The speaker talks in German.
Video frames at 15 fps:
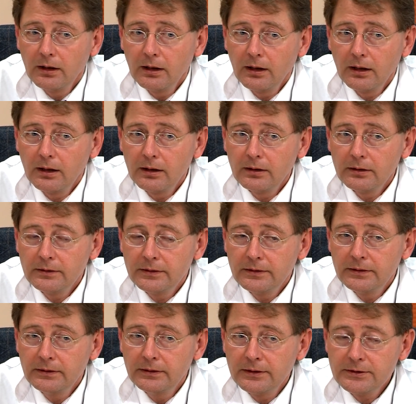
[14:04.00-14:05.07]
äh,
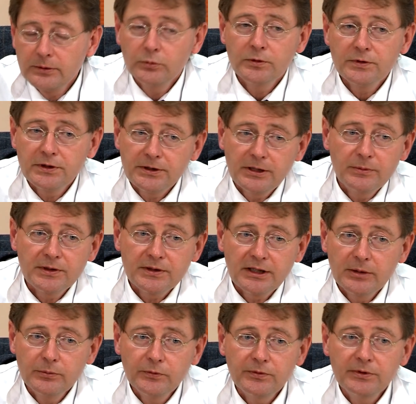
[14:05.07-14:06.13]
das Immunsystem des
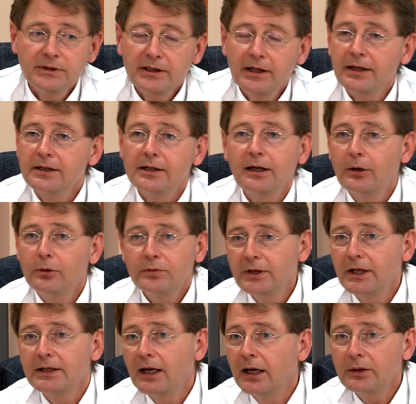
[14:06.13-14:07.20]
Geimpften kann darauf
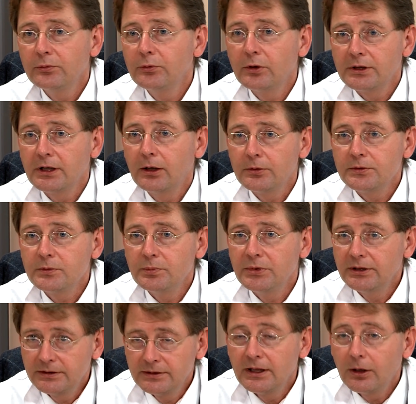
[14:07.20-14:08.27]
keine Antwort
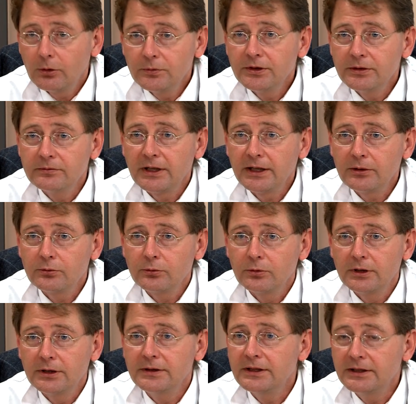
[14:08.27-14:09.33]
ausbilden auf den
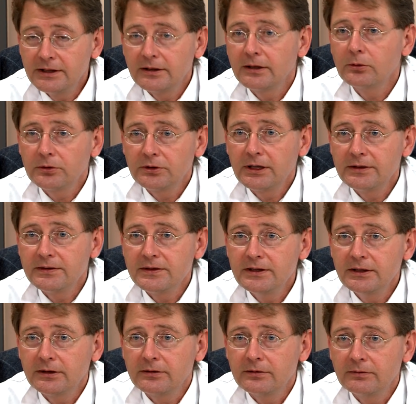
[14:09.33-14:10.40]
Vektor, die den dann
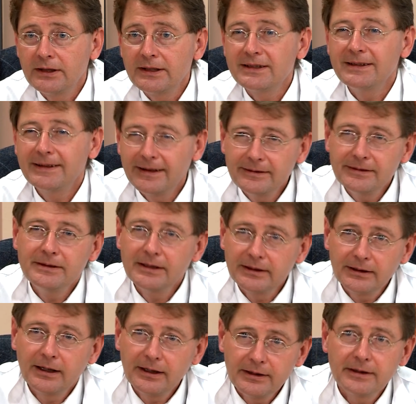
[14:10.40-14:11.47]
neutralisiert, weil es lernt ihn ja
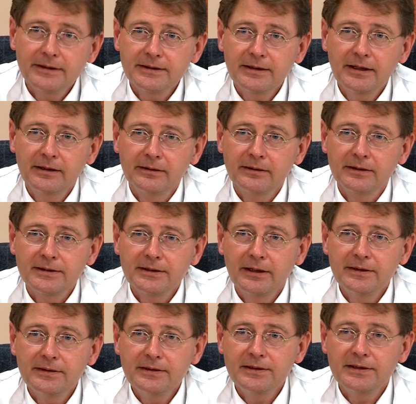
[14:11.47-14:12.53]
gerade erst kennen. Das
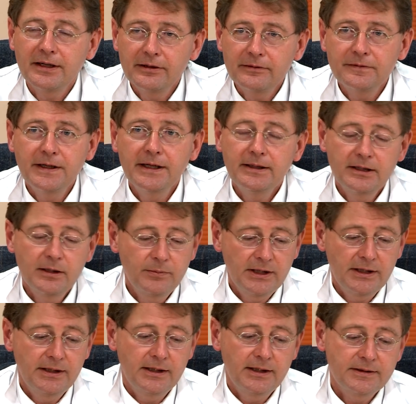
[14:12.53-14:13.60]
heißt, dieser Effekt, der
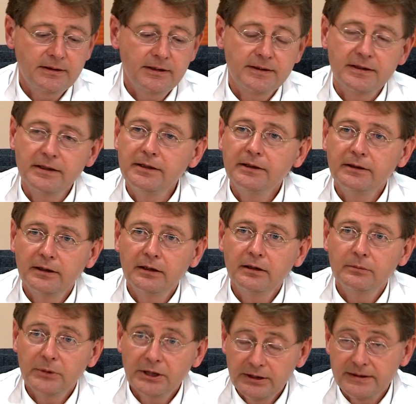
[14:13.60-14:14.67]
bei der
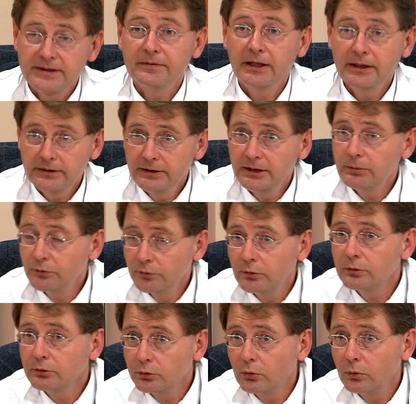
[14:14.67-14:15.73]
AstraZeneca bei der zweiten
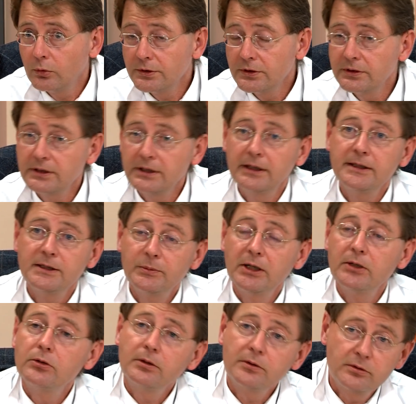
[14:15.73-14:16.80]
Impfung droht, der ist
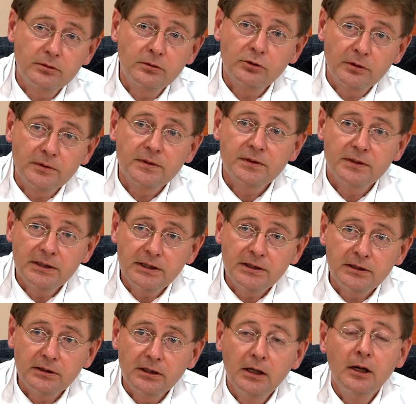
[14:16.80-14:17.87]
bei Johnson Johnson
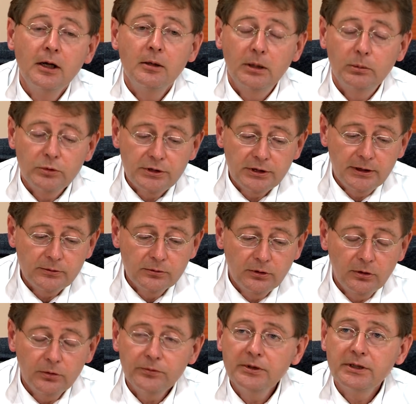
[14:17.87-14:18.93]
nicht. Man muss halt
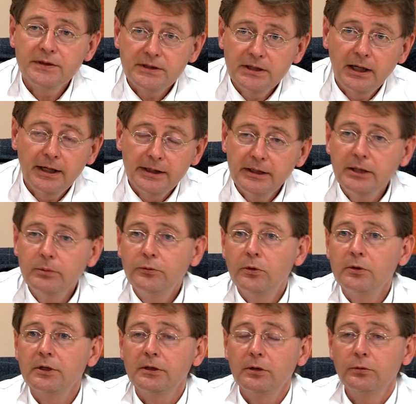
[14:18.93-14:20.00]
nur hoffen, dass die eine
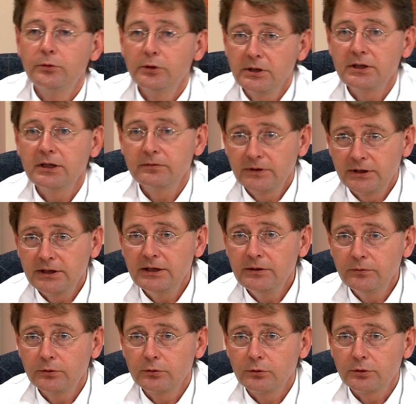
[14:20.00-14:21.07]
Impfung dann auch wirklich
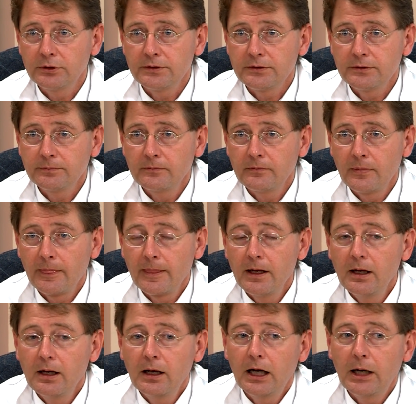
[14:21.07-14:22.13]
effektiv genug ist.
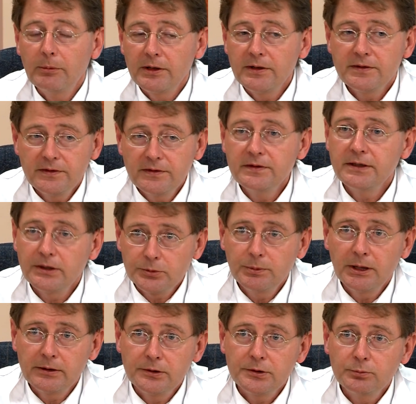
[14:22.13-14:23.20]
Aber das ist ein sehr
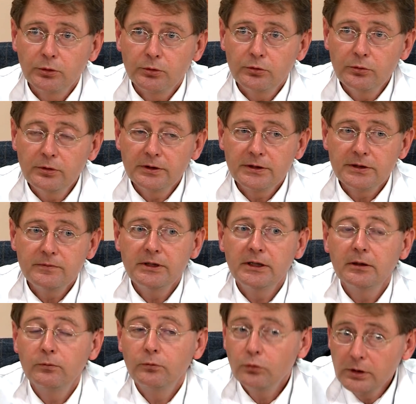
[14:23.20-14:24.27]
spannendes Produkt, das
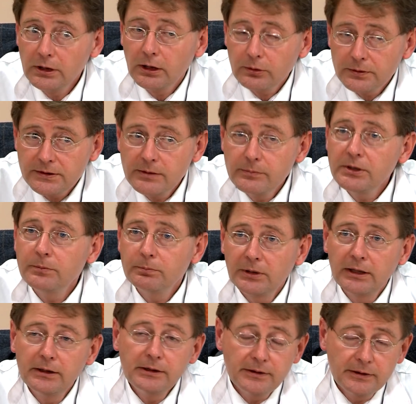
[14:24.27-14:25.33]
wir wohl auch ziemlich
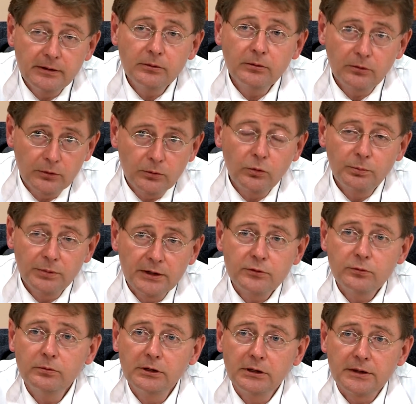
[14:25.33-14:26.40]
bald in Europa
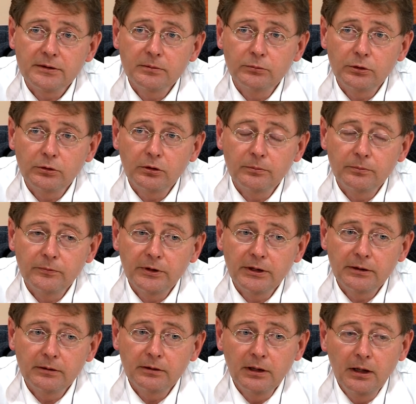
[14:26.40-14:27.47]
zugelassen bekommen
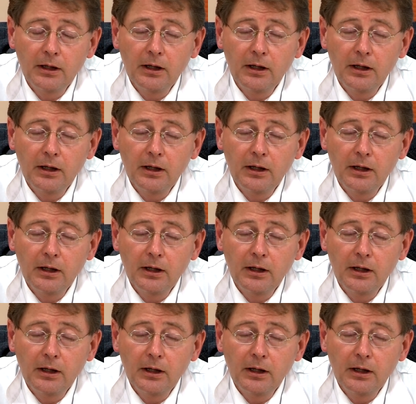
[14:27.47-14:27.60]
werden.